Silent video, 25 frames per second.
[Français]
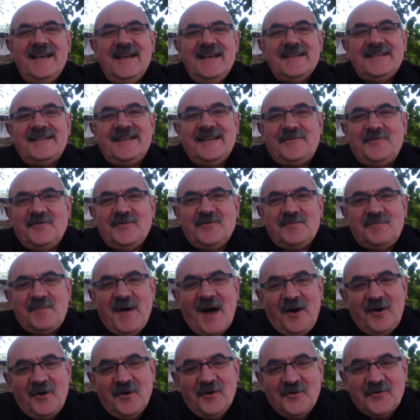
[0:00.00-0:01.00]
c'est une
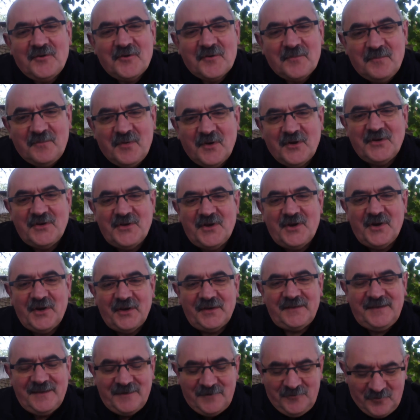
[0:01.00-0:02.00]
parole de
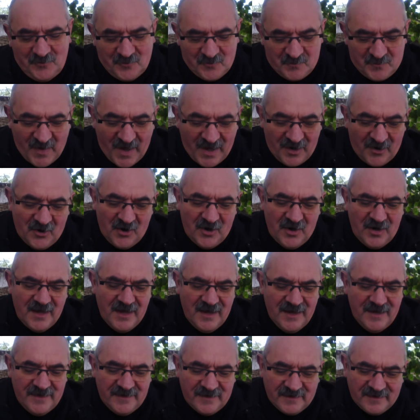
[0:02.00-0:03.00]
bonheur, c'est une parole
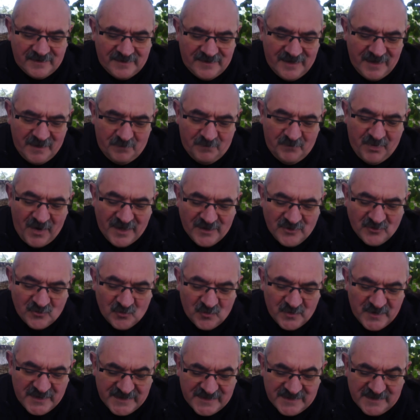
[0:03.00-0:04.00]

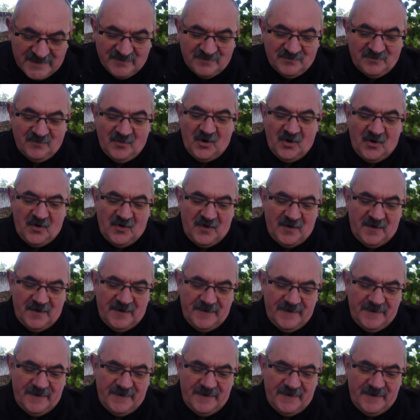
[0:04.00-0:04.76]
d'épanouissement.